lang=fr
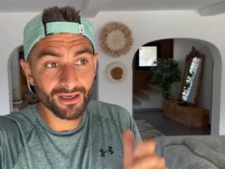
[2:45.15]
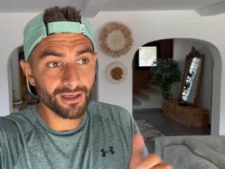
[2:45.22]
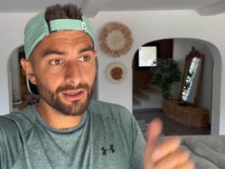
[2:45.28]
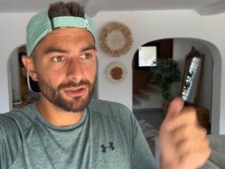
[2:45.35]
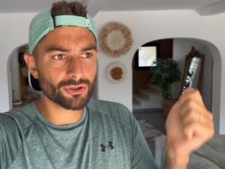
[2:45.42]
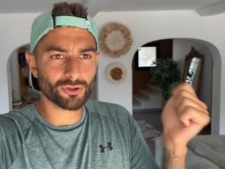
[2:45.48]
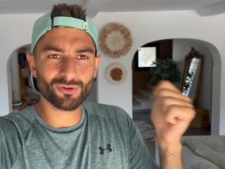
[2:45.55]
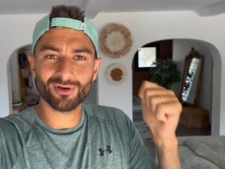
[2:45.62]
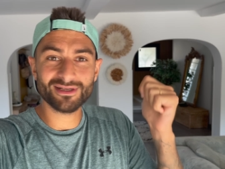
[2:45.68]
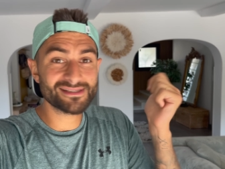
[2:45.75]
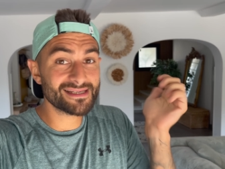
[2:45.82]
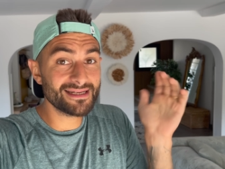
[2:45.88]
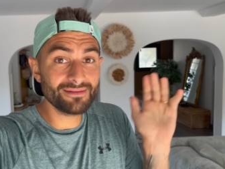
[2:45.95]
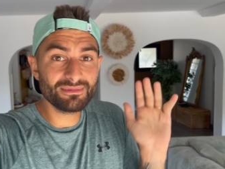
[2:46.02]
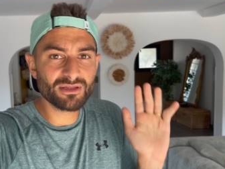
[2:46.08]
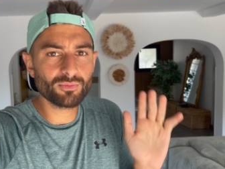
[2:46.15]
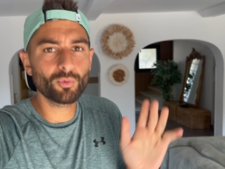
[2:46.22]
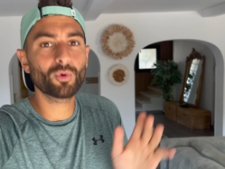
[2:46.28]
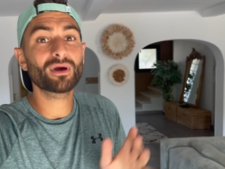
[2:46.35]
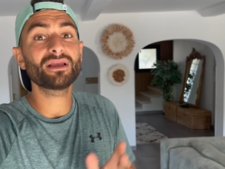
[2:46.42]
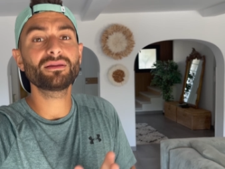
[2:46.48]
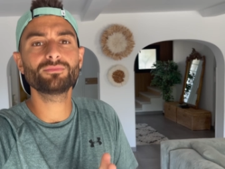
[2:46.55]
Je crois que c'est limite mon
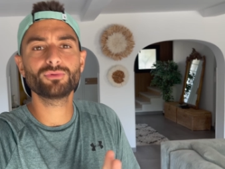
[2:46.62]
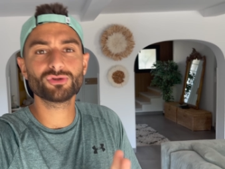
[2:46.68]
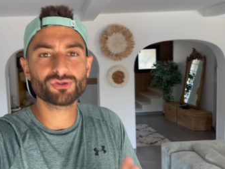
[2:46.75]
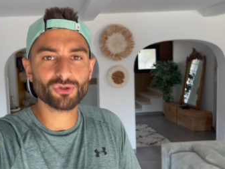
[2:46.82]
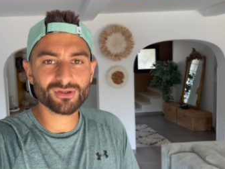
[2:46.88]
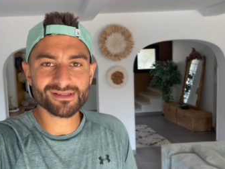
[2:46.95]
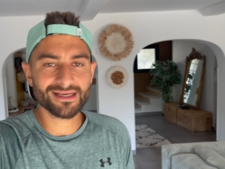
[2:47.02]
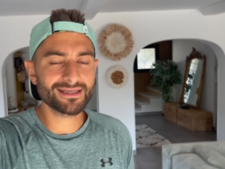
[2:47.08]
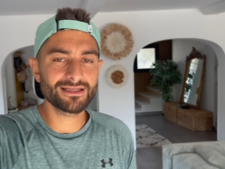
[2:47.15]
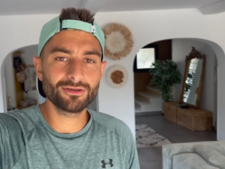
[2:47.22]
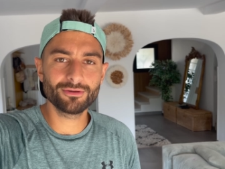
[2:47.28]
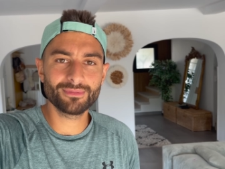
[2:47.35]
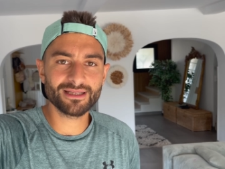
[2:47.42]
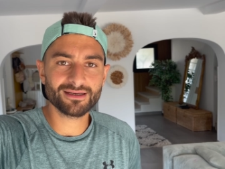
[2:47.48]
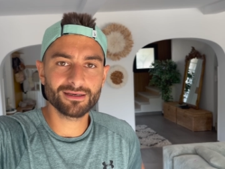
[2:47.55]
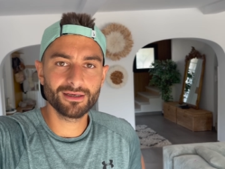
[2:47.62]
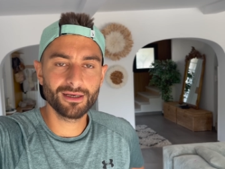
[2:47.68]
rythme sur 5 km.